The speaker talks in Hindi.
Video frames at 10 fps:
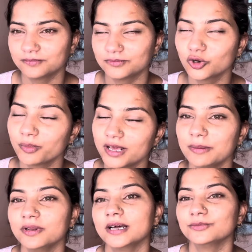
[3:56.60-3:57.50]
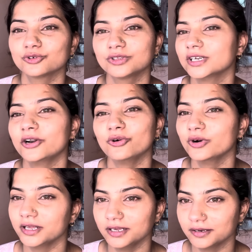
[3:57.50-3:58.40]
तो मेरा भी नाम ज्योति राठौर
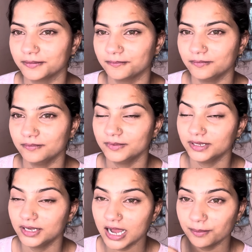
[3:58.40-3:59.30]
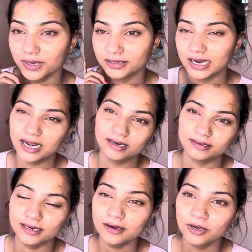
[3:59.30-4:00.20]
नहीं है यह आप एक ध्यान
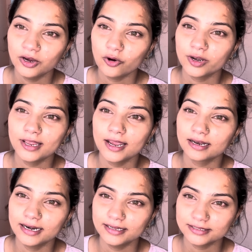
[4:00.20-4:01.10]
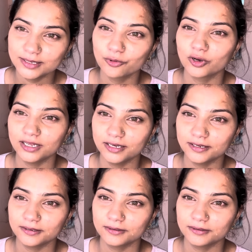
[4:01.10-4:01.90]
रखना और ये एक लेडीज़ की बोली है